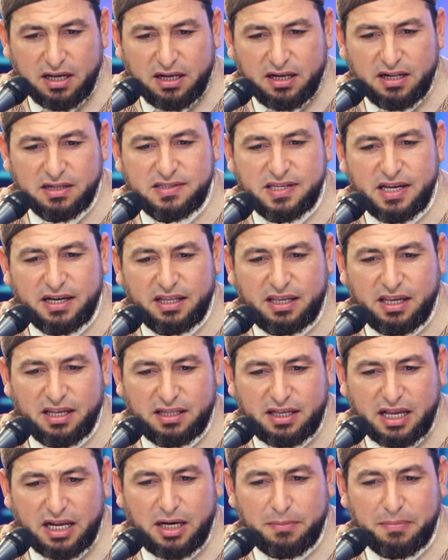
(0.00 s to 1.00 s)
الانسان كي
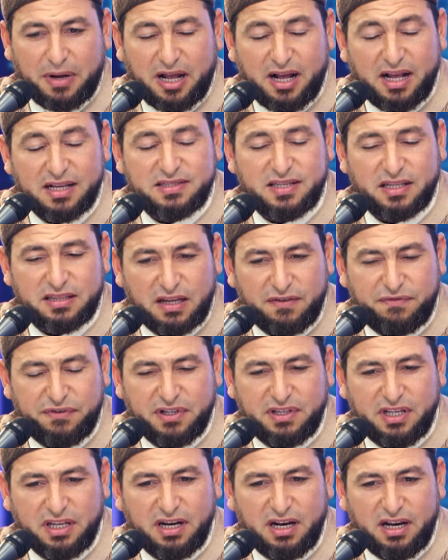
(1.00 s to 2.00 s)
يتكلم خاصه
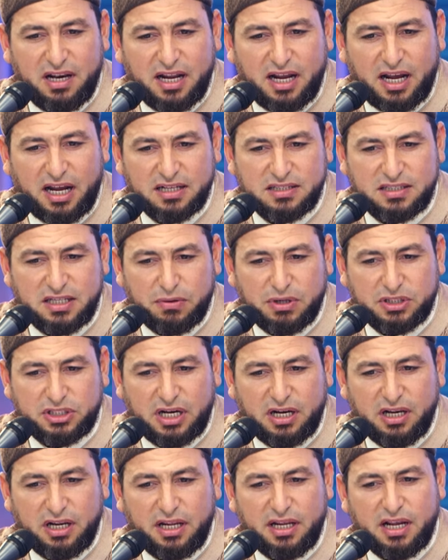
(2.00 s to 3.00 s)
في دين الله عز
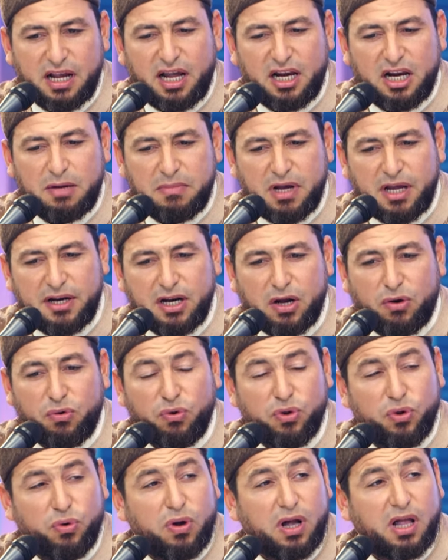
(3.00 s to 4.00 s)
وجل يعلم
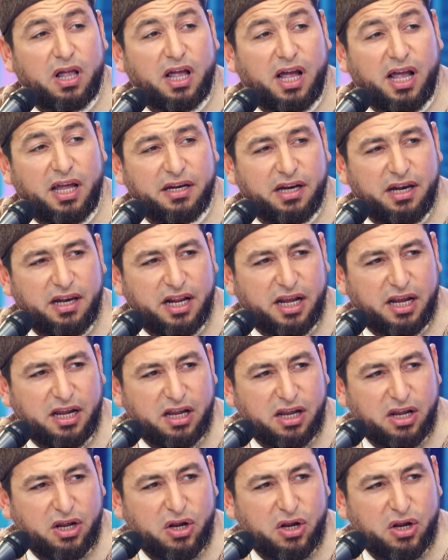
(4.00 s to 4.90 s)
انه يوقع عن الله